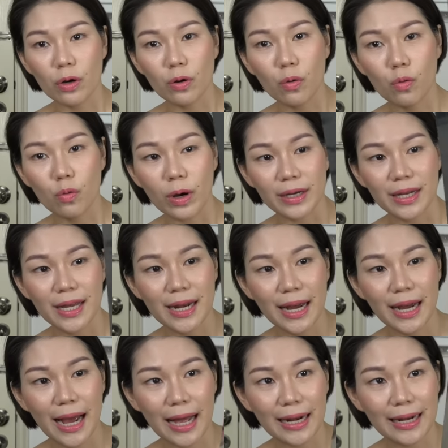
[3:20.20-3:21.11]
วขวดเนี่ย
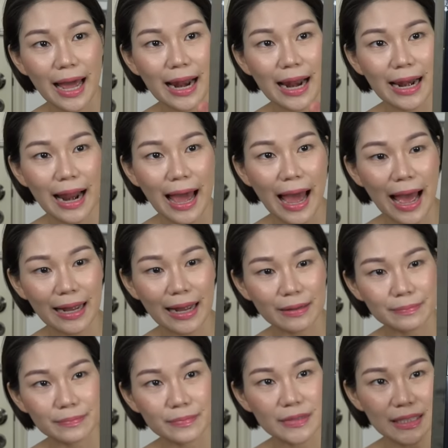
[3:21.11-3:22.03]
นะคะด้านล่าง
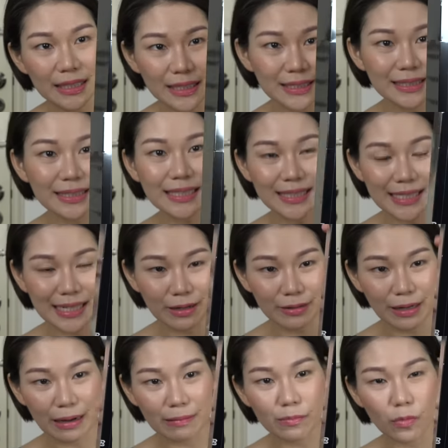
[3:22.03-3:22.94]
คือจริงๆ
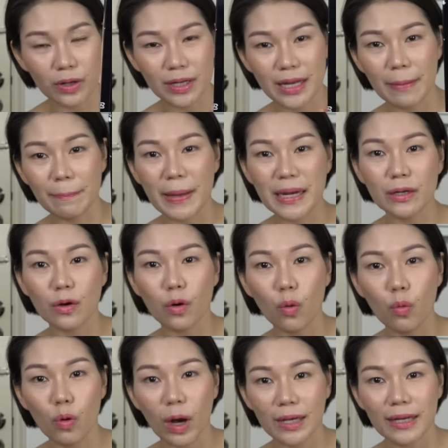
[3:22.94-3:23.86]
แล้วทั้งหมดเนี่ยเป็นข
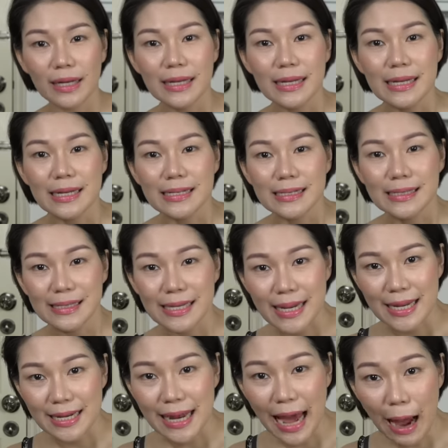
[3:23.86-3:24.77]
วด
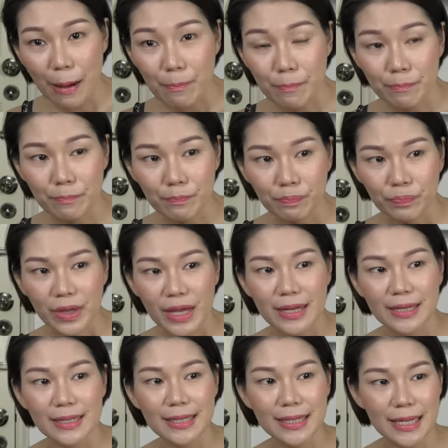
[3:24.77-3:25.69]
สี
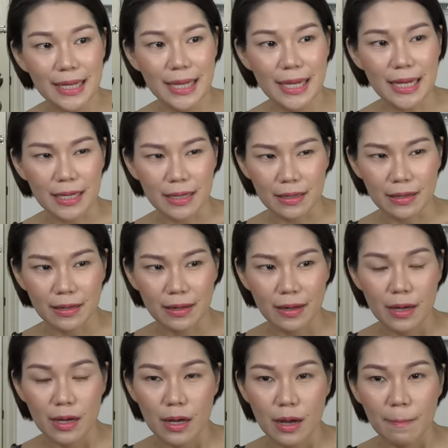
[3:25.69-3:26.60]
ดำที่
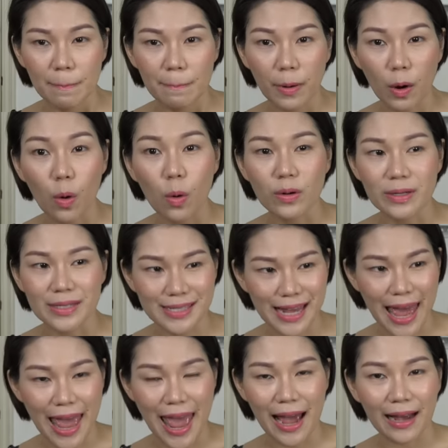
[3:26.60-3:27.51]
โปร่งแส
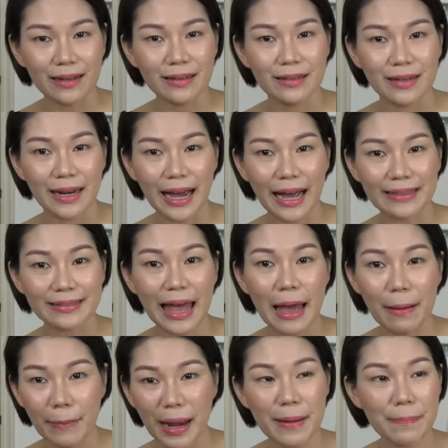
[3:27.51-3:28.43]
งนะคะ
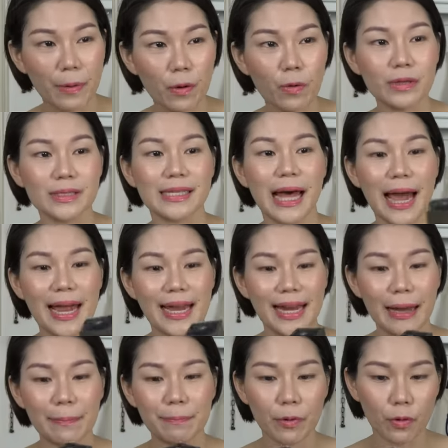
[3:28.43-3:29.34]
แต่ไม่โปร่งใส
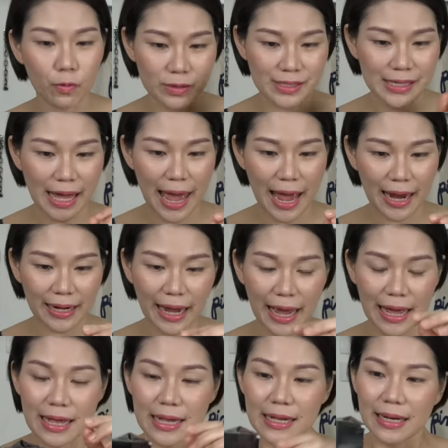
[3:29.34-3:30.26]
นะโปร่งแสงนะ
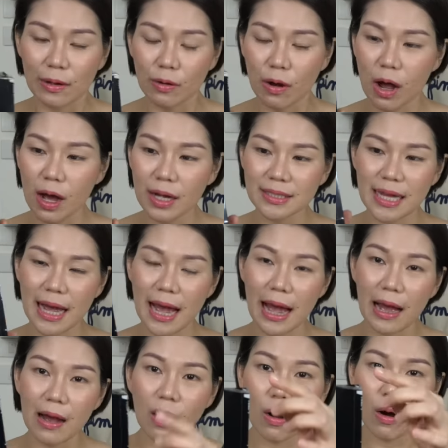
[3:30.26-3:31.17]
คะแล้วก็จะ
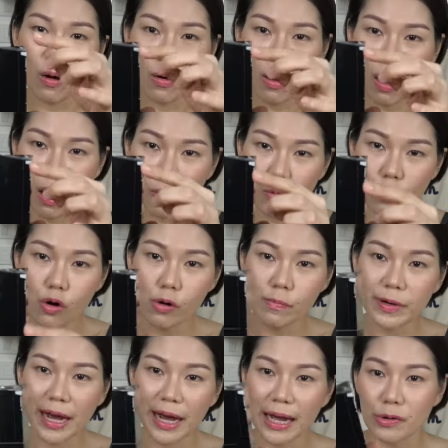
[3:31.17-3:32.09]
ห่อหุ้ม
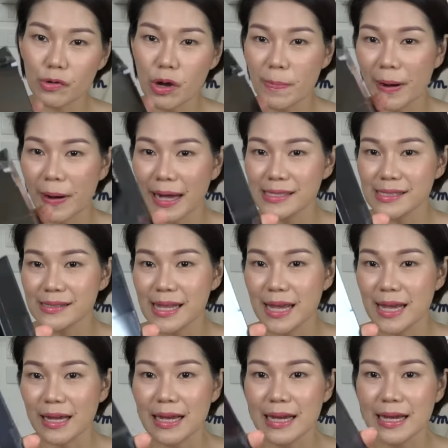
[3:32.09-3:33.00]
นะคะด้วยพลาส
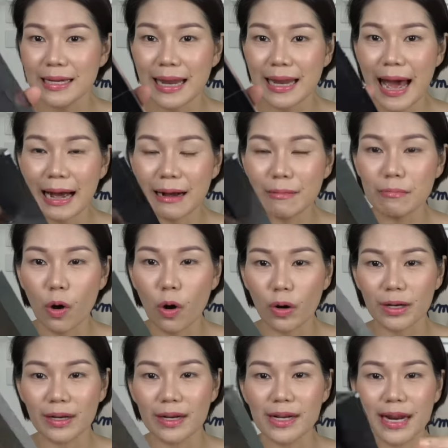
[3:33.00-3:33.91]
ติกทั้งหม
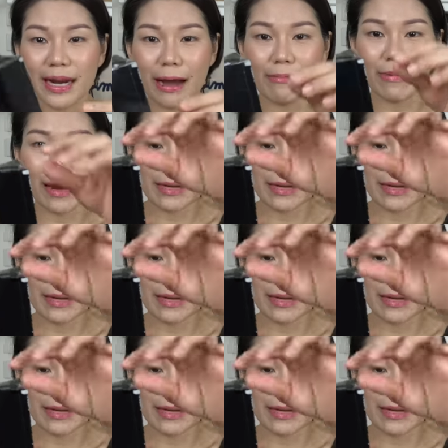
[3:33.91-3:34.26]
ดเลยนะคะเว